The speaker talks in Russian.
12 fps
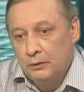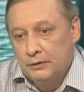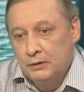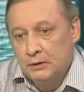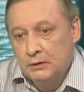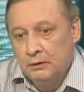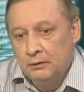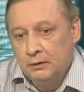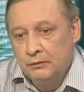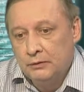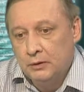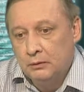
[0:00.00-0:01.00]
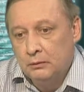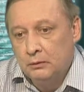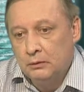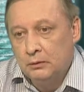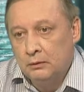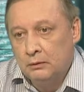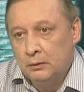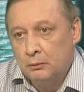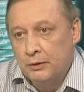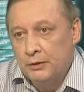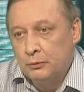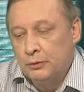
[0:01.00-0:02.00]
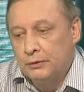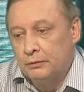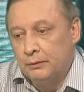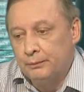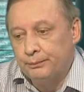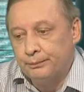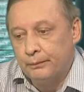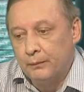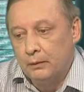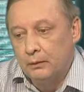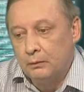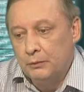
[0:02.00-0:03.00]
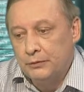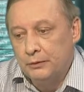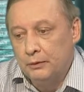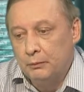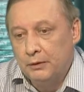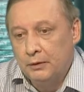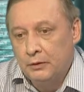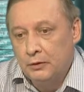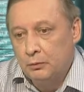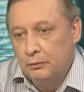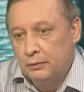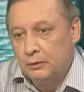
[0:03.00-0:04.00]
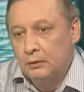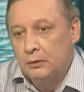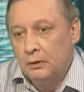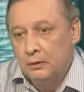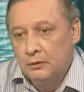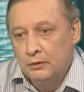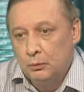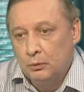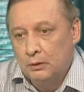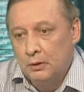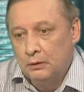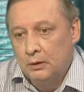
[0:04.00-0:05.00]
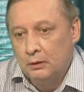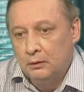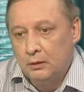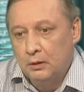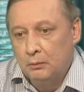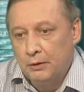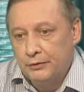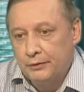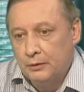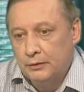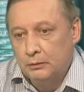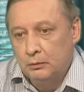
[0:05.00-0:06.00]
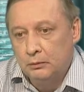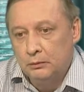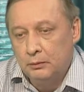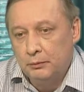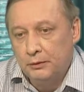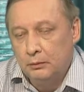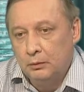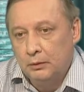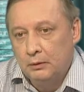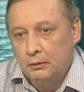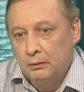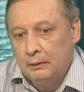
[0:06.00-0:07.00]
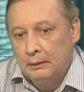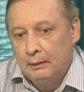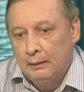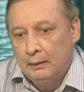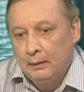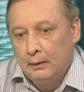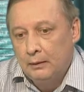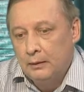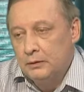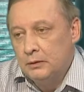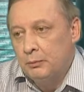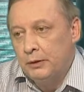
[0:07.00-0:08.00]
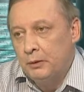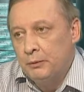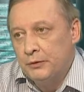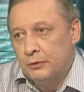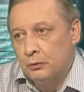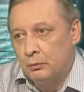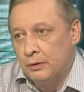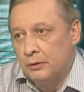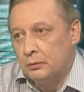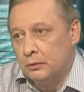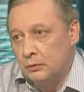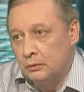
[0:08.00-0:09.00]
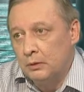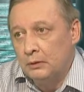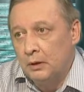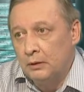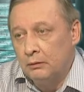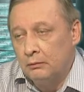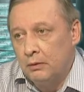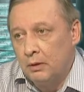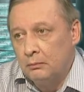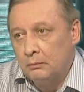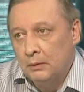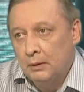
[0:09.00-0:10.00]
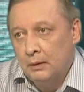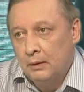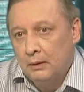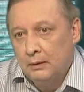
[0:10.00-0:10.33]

Но ну, если основные взять, то это, наверное, производство машин и механизмов. Это такие заводы, как Даленергомаш, как завод имени Горького. Если по химическому производству, то Дальхимфарм.